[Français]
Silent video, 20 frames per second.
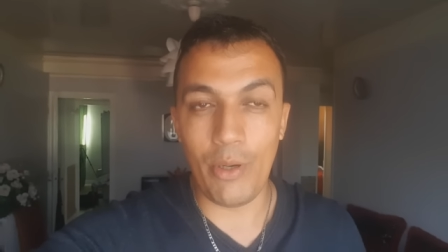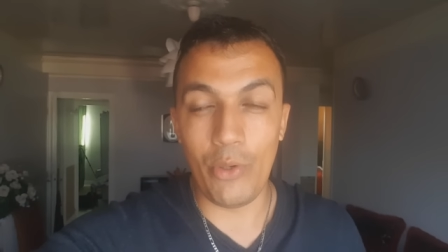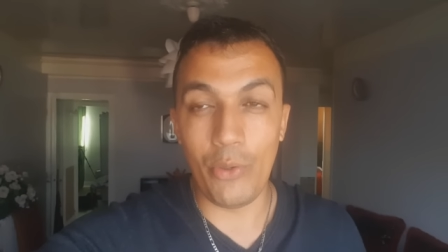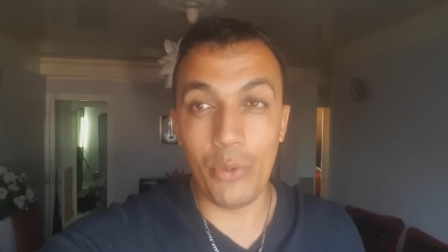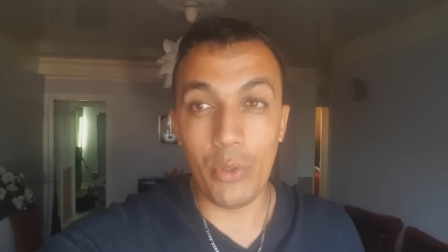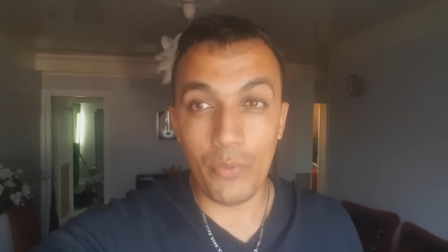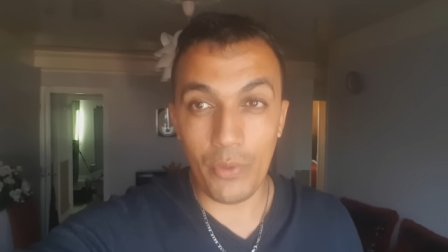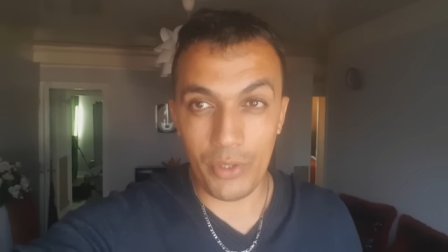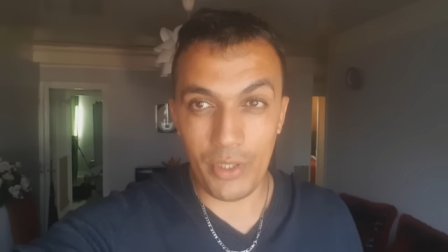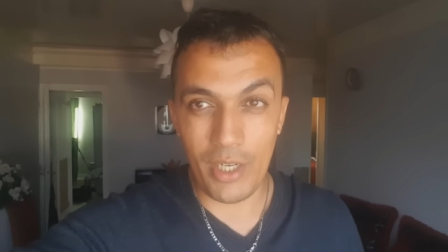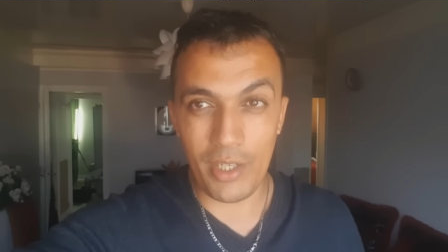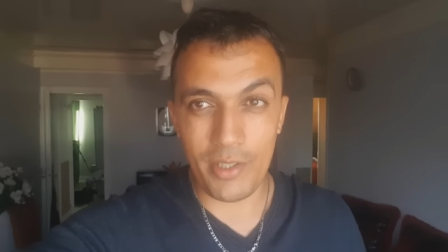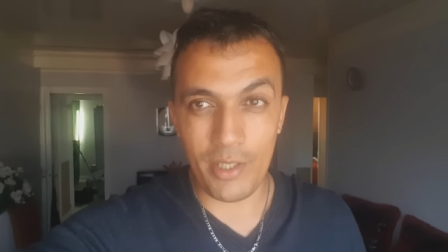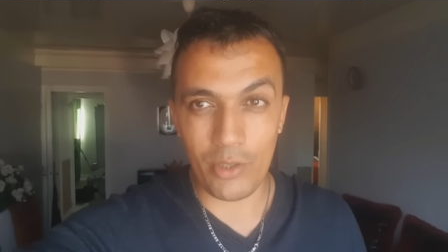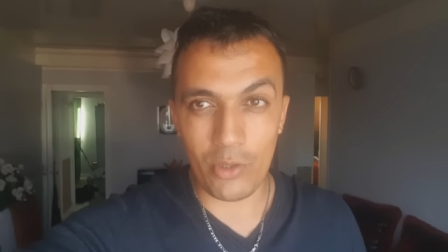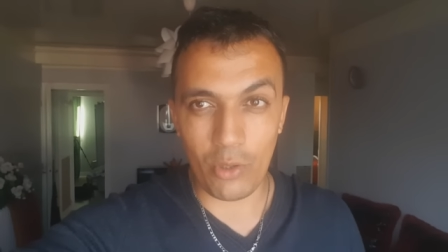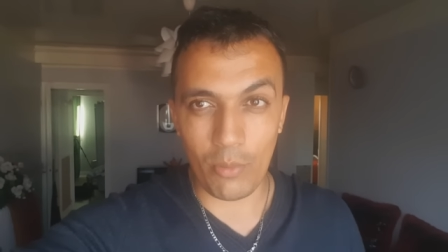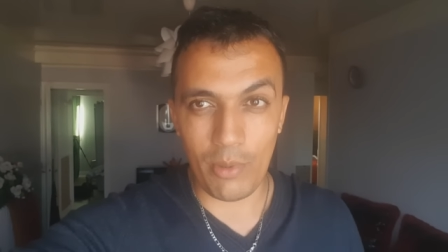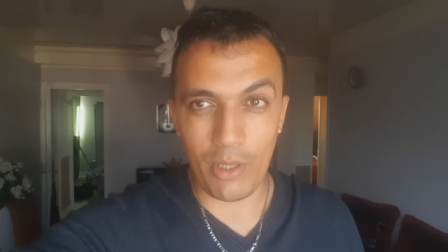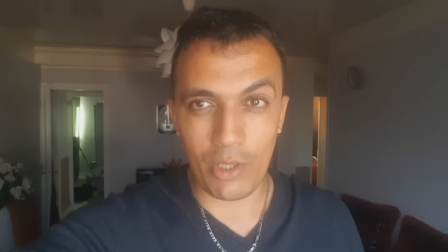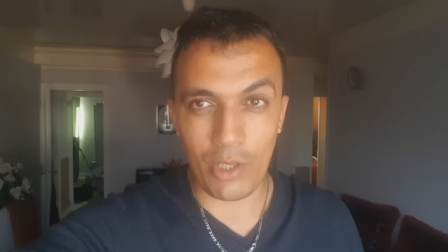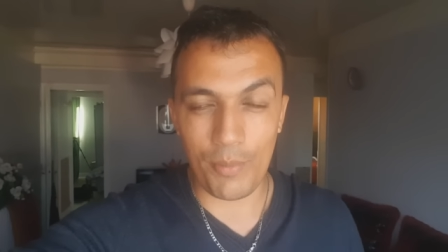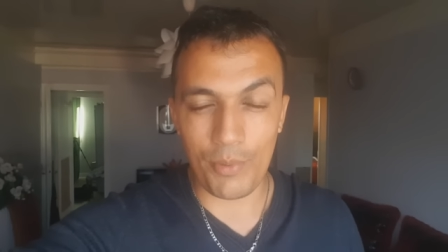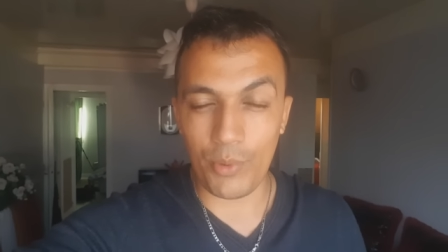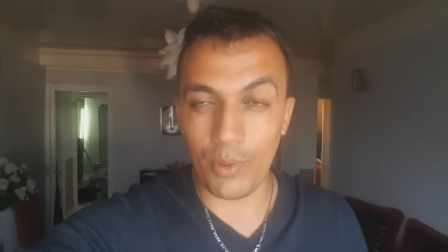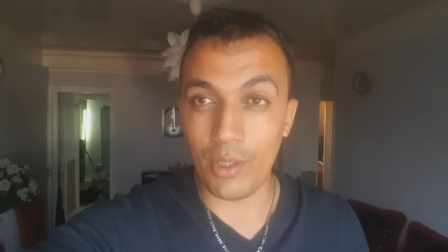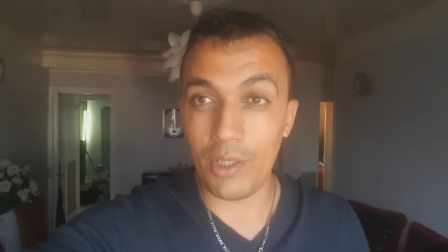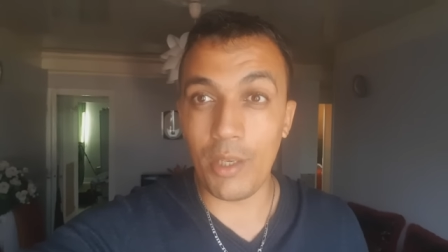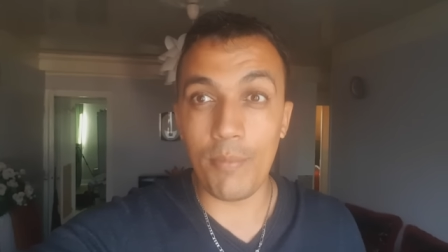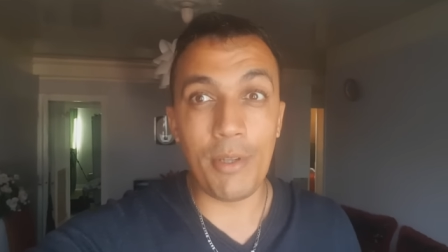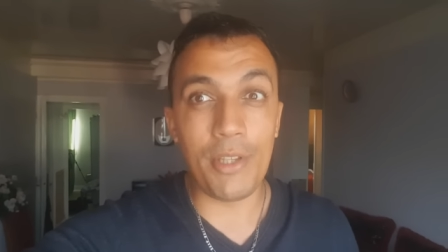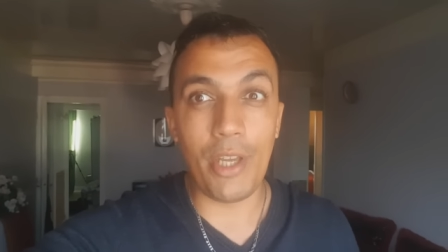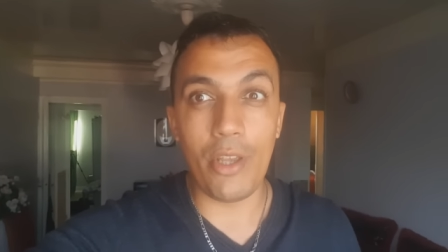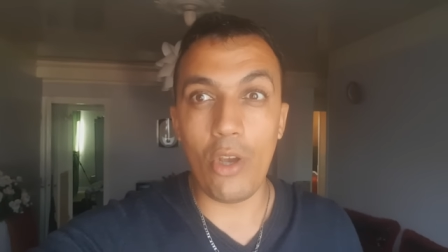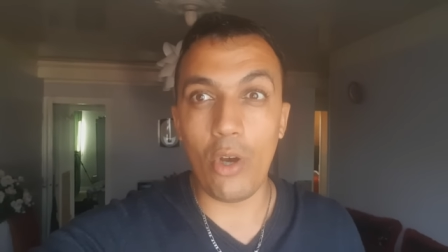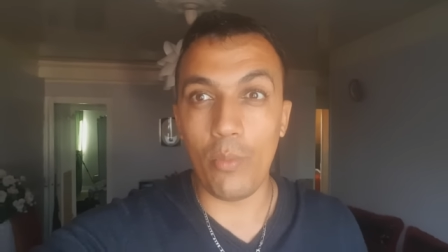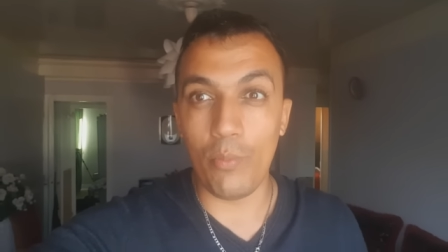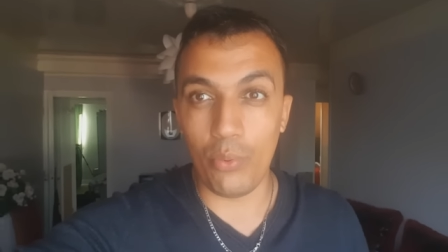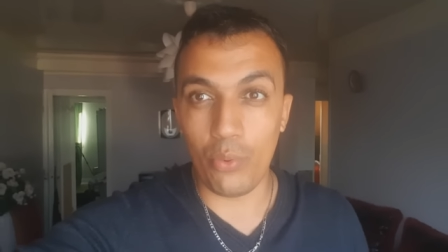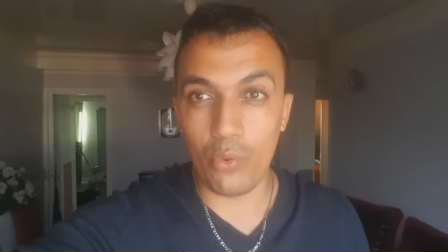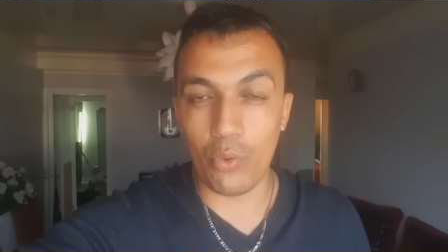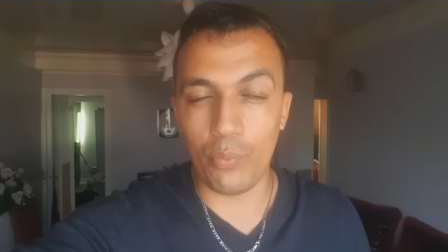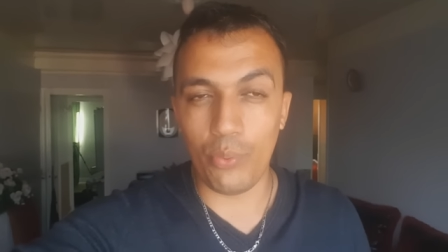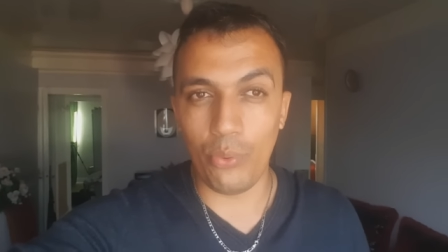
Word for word: le nouveau DLC sur Black Ops 3 qui m'a d'ailleurs beaucoup